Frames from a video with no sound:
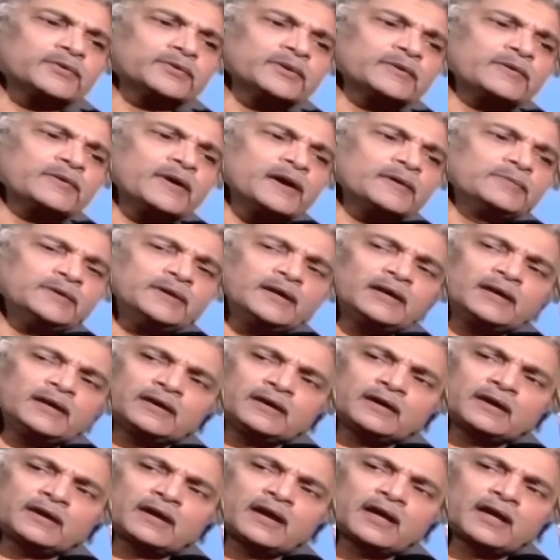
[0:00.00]
जब आपको
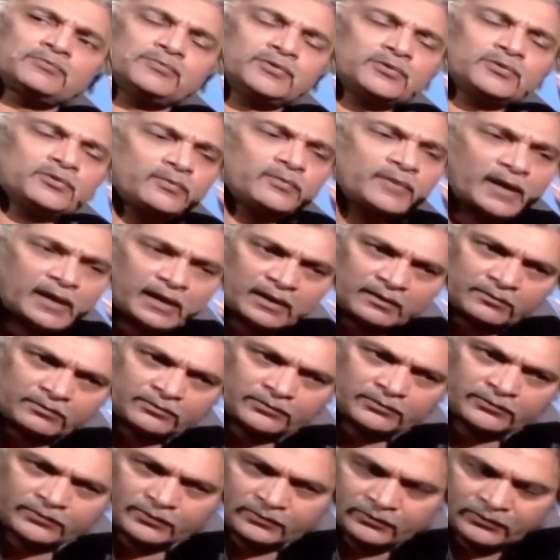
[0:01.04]
जवाब दिया कि एक आदमी को
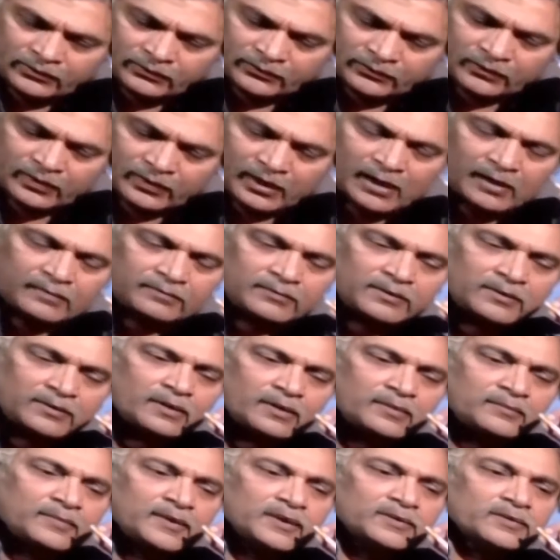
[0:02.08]
बाहर उसने मुझे
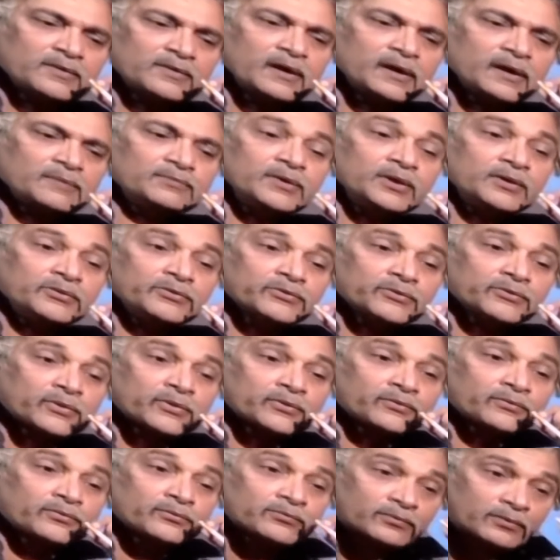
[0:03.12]
सलाम किया मैं जवाब
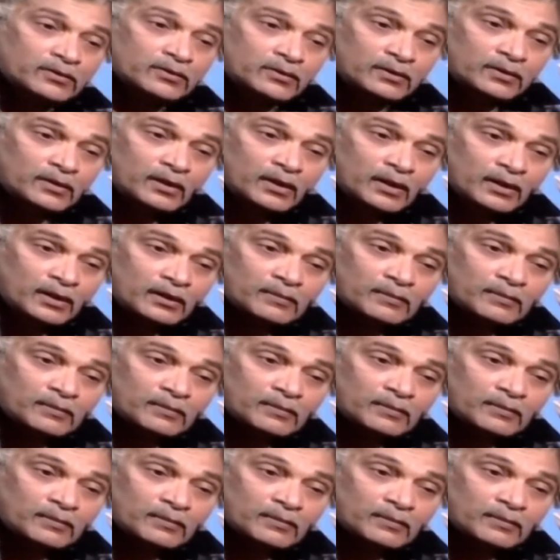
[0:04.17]
दे चुका हूँ